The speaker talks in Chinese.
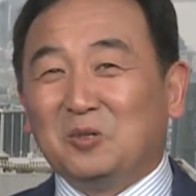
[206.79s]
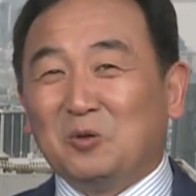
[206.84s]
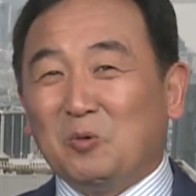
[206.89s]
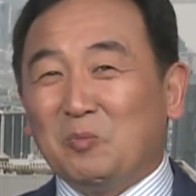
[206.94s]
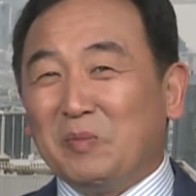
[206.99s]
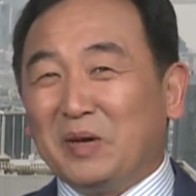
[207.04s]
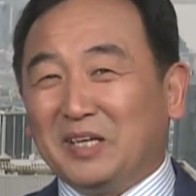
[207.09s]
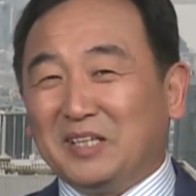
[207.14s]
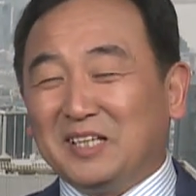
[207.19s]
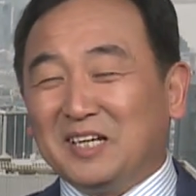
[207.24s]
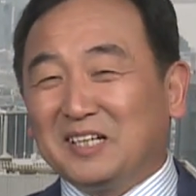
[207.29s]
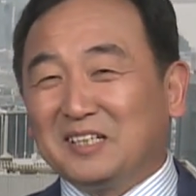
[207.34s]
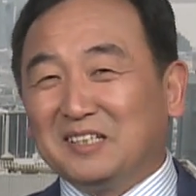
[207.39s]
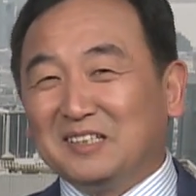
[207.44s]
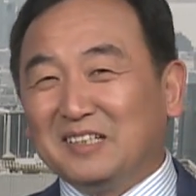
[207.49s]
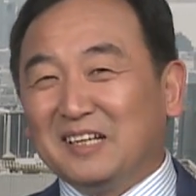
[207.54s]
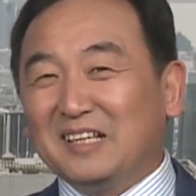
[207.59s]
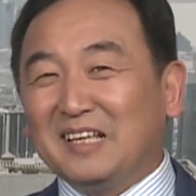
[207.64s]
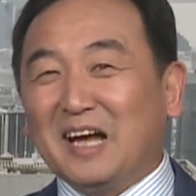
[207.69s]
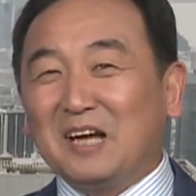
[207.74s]
我每天
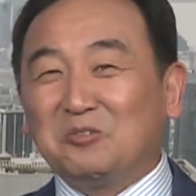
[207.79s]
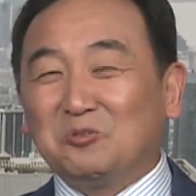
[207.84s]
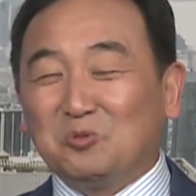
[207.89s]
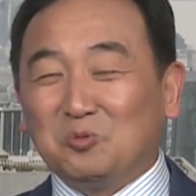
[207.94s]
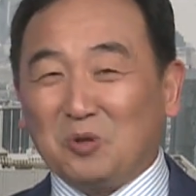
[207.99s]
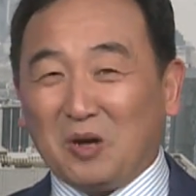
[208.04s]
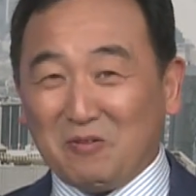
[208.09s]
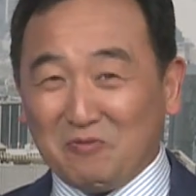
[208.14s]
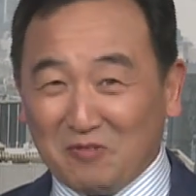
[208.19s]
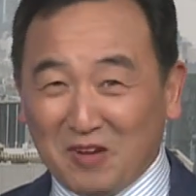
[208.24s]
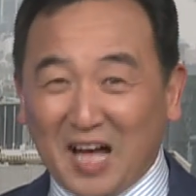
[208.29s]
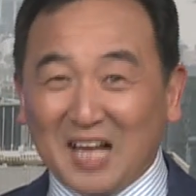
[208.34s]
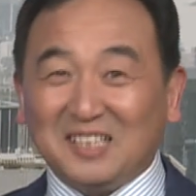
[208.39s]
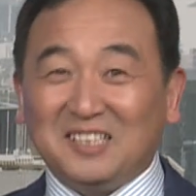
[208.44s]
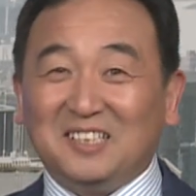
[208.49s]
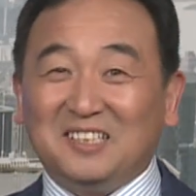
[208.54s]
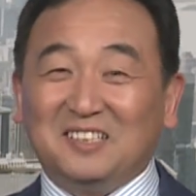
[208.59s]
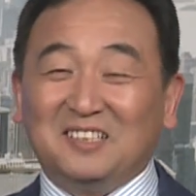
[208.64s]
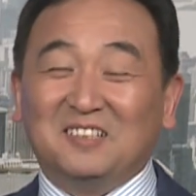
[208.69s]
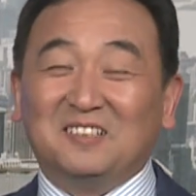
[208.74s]
跟大家转发
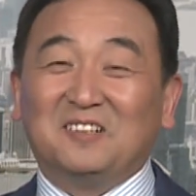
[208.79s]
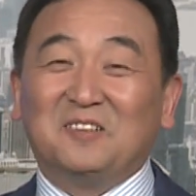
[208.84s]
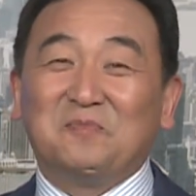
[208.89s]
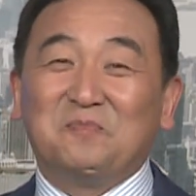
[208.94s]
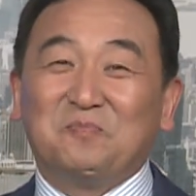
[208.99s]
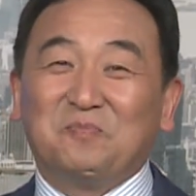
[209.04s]
几个，